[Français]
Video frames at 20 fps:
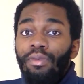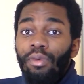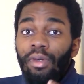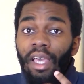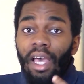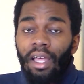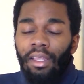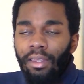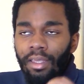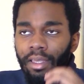ils vont
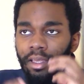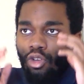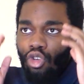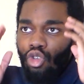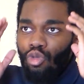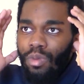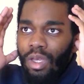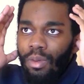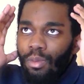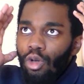garder
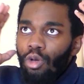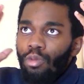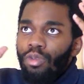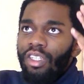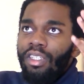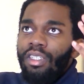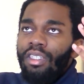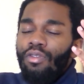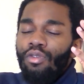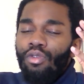le même
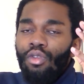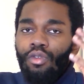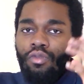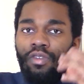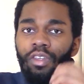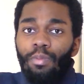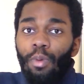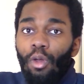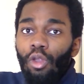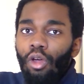objectif de
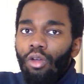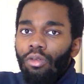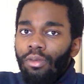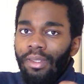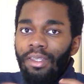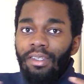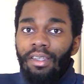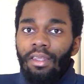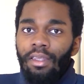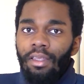vie pendant
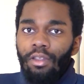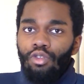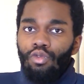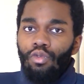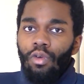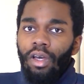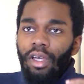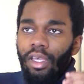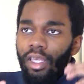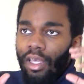des années.
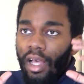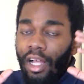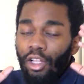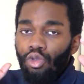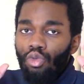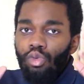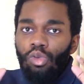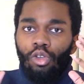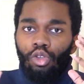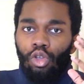Tu vois,
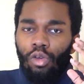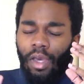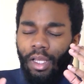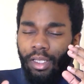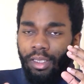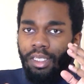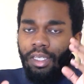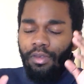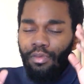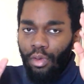intuitifs
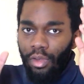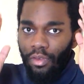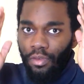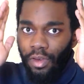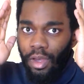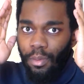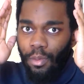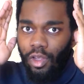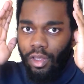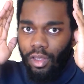introvertis, ils vont
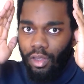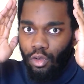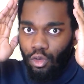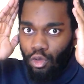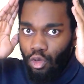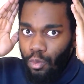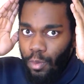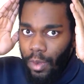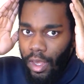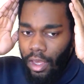vraiment être
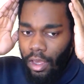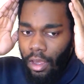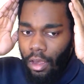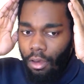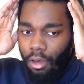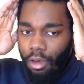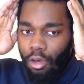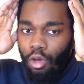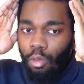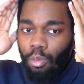super
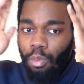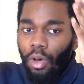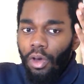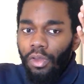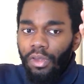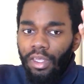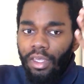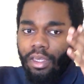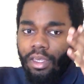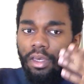euh,
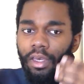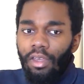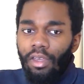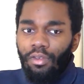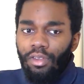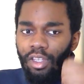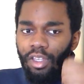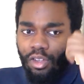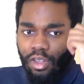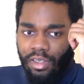bornés, ils
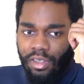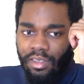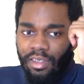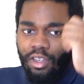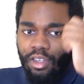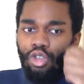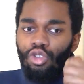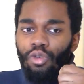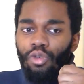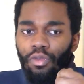vont dire non, c'est
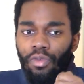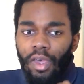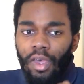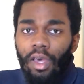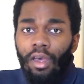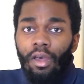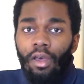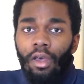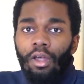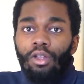ça que je veux
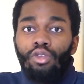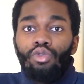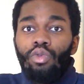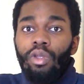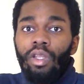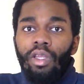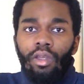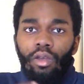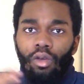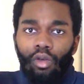faire, tu
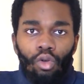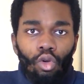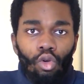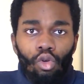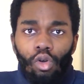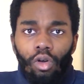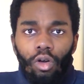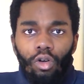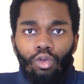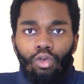les
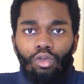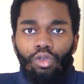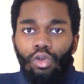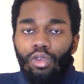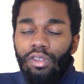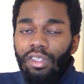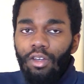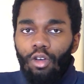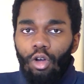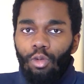
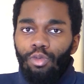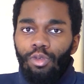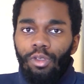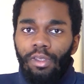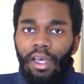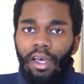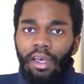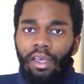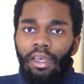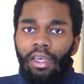re-rencontres cinq ans plus
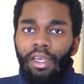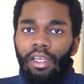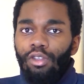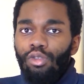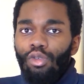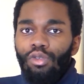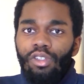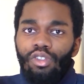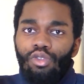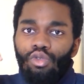tard, ils
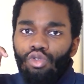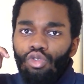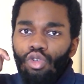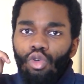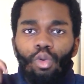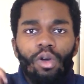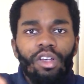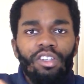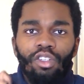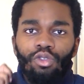te disent
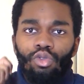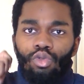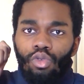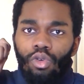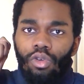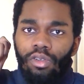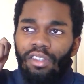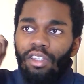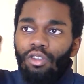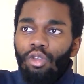toujours ouais j'ai
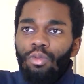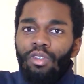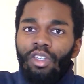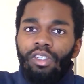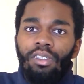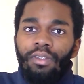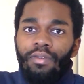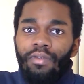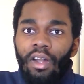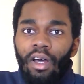toujours cet
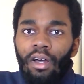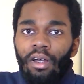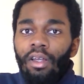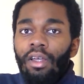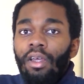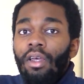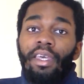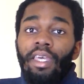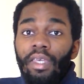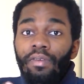objectif-là.
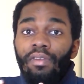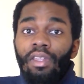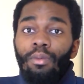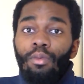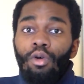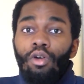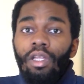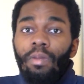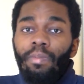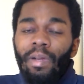Et
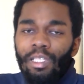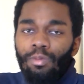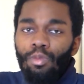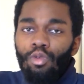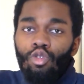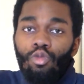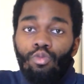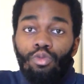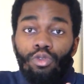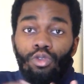évidemment, ils passent
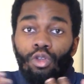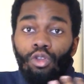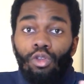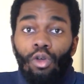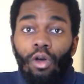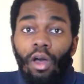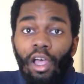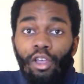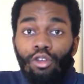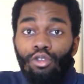beaucoup plus de
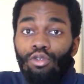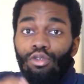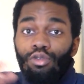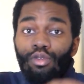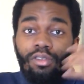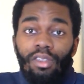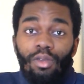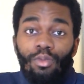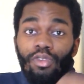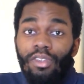temps à
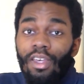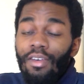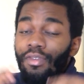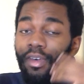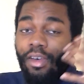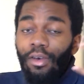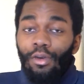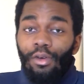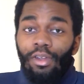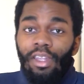juste s'amuser à
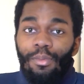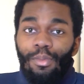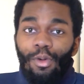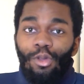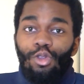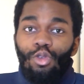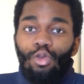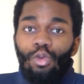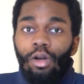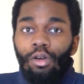faire
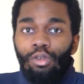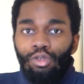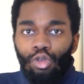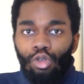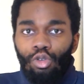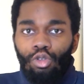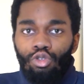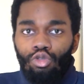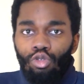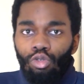n'importe quoi au
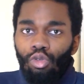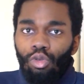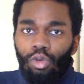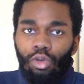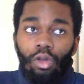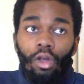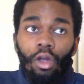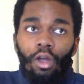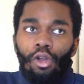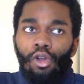jour le jour, donc
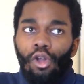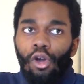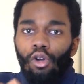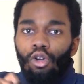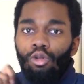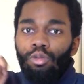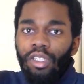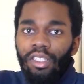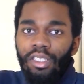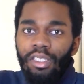
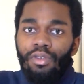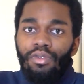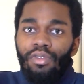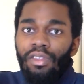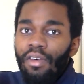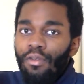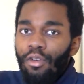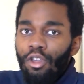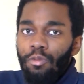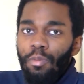leur objectif
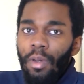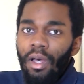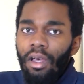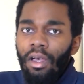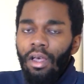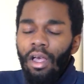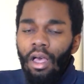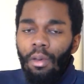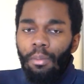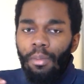n'avance
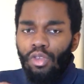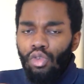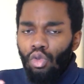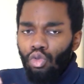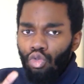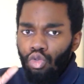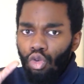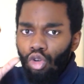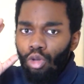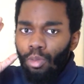pas, mais ils ont
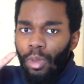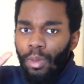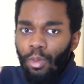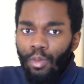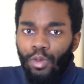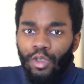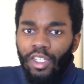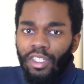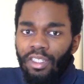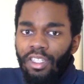toujours le même
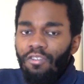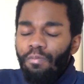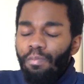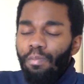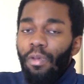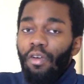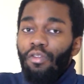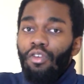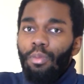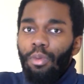objectif,
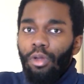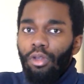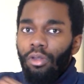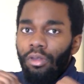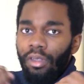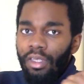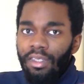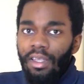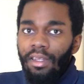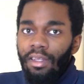parfois pendant
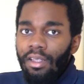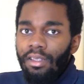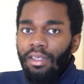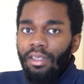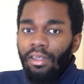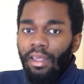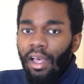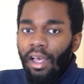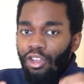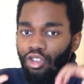des années,
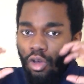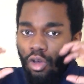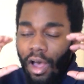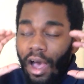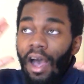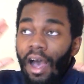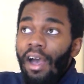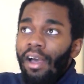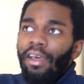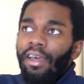etc.
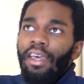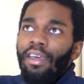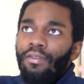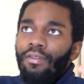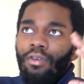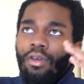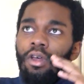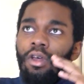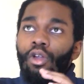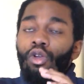Genre un
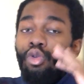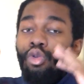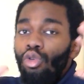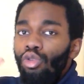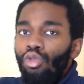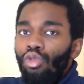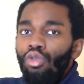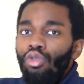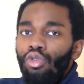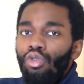rêve,
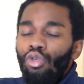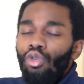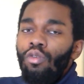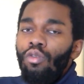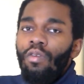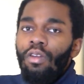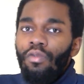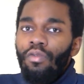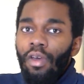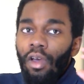le truc qu'ils
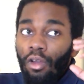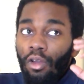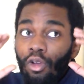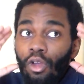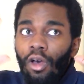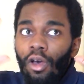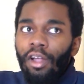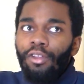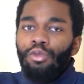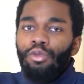veulent faire,
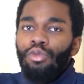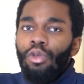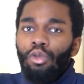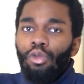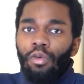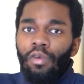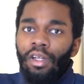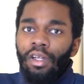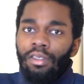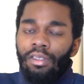leur
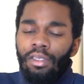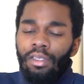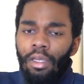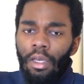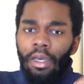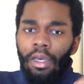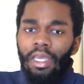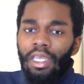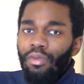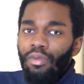introverti,
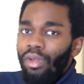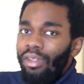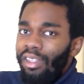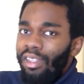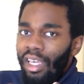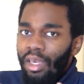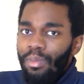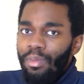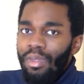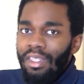ils vont être
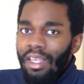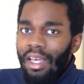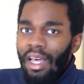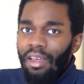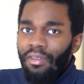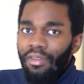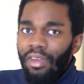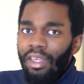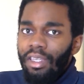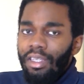très bizarres
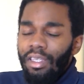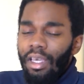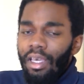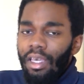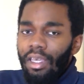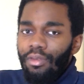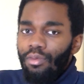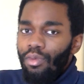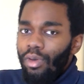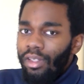avec,
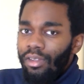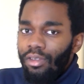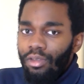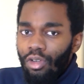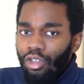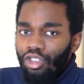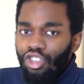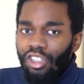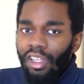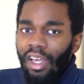ils vont être
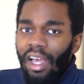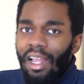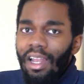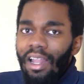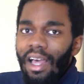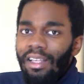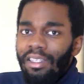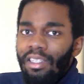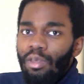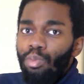en général
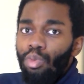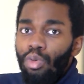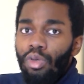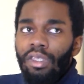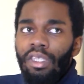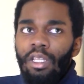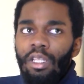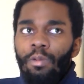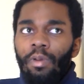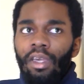assez peu
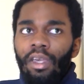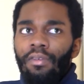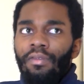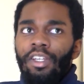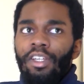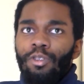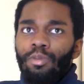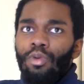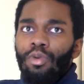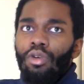équilibrés,
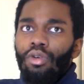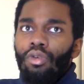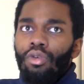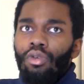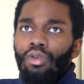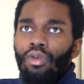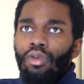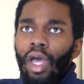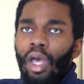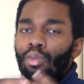vachement
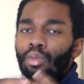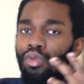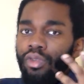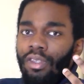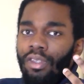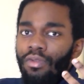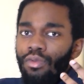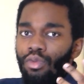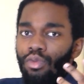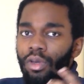euh,
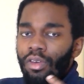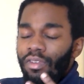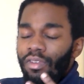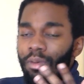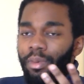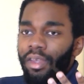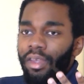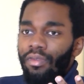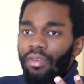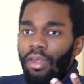abusifs, tu vois,
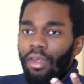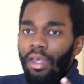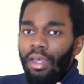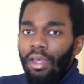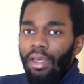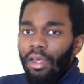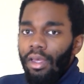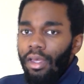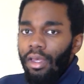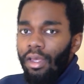enfin bref
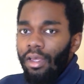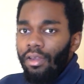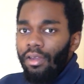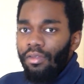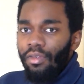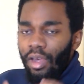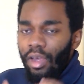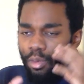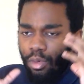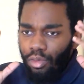
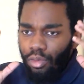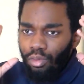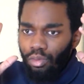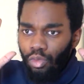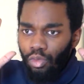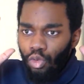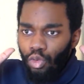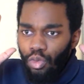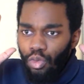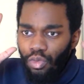vraiment du